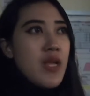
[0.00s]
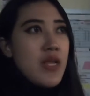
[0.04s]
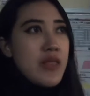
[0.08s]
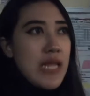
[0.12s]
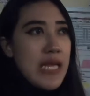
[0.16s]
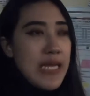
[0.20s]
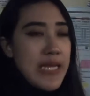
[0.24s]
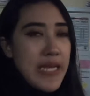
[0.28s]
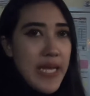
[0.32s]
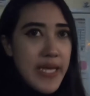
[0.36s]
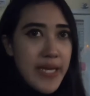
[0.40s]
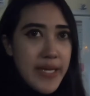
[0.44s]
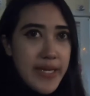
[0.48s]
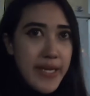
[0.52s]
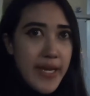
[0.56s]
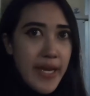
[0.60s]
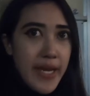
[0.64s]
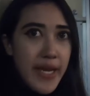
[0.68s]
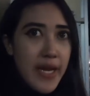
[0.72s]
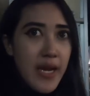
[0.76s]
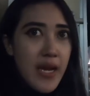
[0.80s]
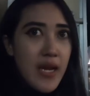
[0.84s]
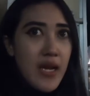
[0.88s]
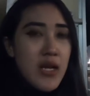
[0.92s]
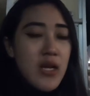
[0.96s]
tanyain
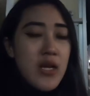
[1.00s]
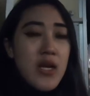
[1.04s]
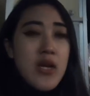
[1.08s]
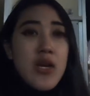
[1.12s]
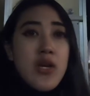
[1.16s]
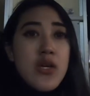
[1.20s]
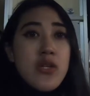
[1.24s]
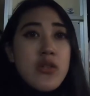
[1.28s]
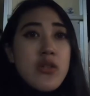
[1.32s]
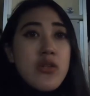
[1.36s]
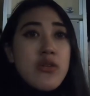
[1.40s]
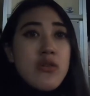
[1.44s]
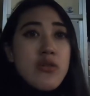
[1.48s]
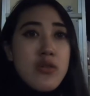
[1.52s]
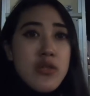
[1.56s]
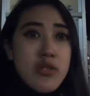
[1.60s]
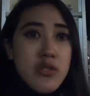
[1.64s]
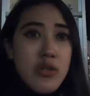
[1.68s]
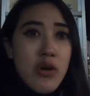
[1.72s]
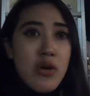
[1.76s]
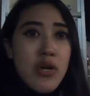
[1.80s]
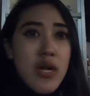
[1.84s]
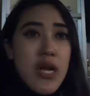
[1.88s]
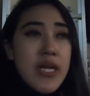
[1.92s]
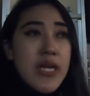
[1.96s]
deh terus
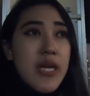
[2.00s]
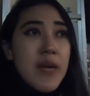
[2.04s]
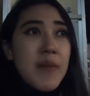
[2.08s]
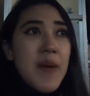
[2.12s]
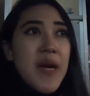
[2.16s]
orangnya